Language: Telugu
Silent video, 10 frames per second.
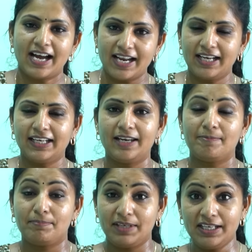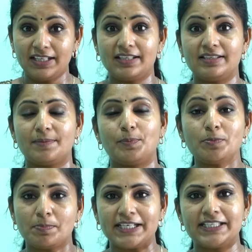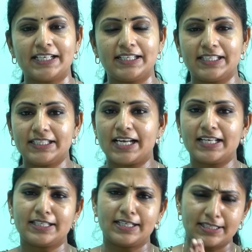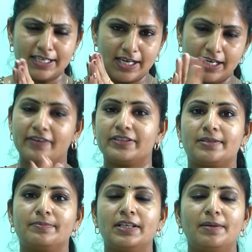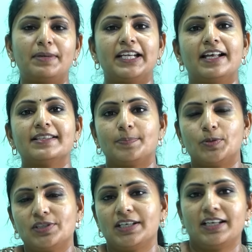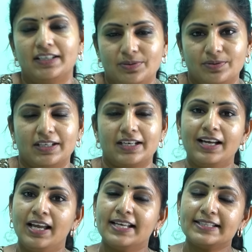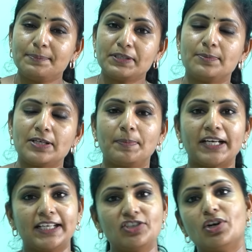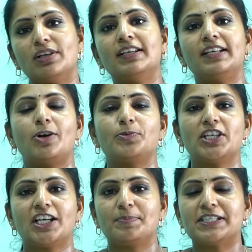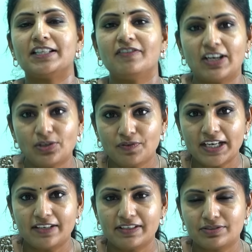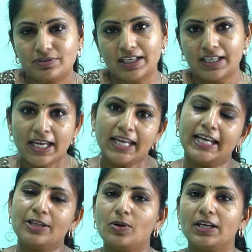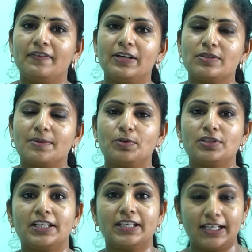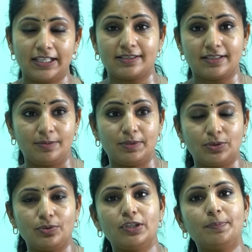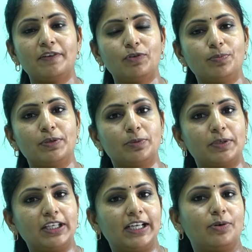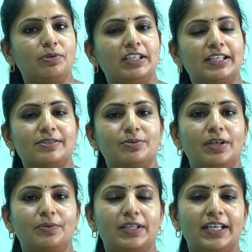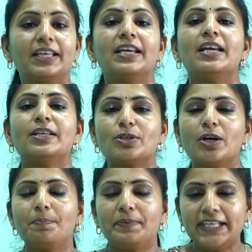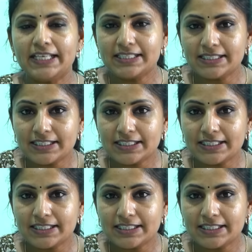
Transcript: అలాగే మీ అందరి సపోర్ట్ మన ఛానల్కి చాలా చాలా చాలా అవసరం మరి ఎలా సపోర్ట్ చేయాలి అనుకుంటున్నారా సబ్స్క్రిప్షన్ పక్కనే జాయిన్ అనే ఆప్షన్ కనిపిస్తుంది వన్ టు ఫైవ్ లెవెల్స్ ఉంటాయి ఏదో ఒక లెవెల్లో సపోర్ట్ చేయండి లేదా స్క్రీన్ మీద గూగుల్ పే ఫోన్పేతో పాటు అకౌంట్ డీటెయిల్స్ కూడా ఉంటాయి సో ప్లీజ్